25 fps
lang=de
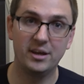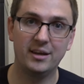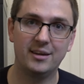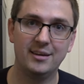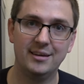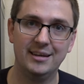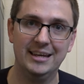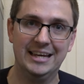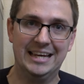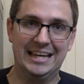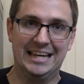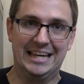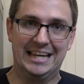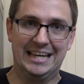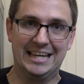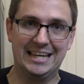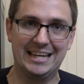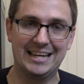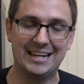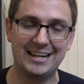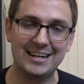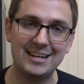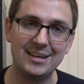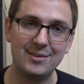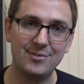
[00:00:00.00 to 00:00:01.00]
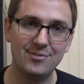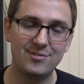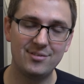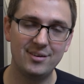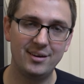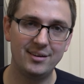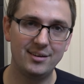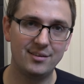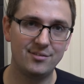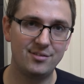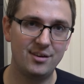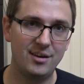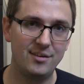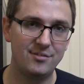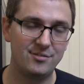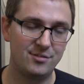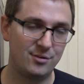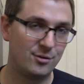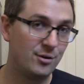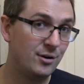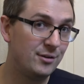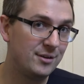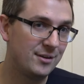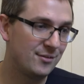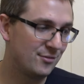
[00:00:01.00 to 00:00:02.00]
Lautstärke Glitzer. Das heißt, ihr
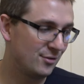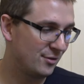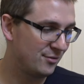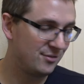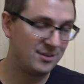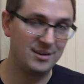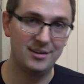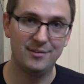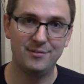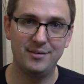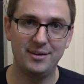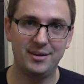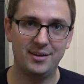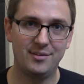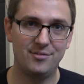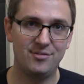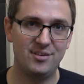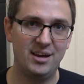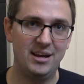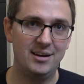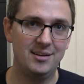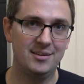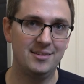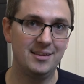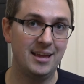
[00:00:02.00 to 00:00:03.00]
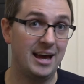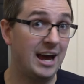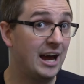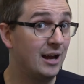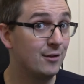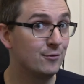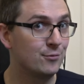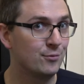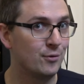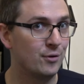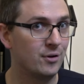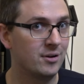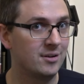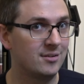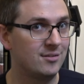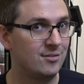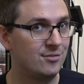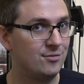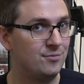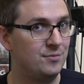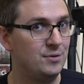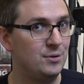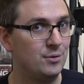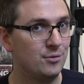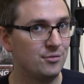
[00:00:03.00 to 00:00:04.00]
könnt jetzt auch sehen, in welcher zeitlichen Reihenfolge ich
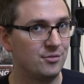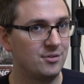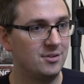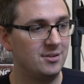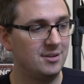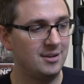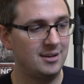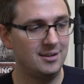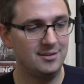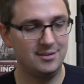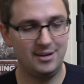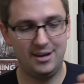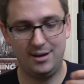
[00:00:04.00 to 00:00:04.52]
diese Videos gedreht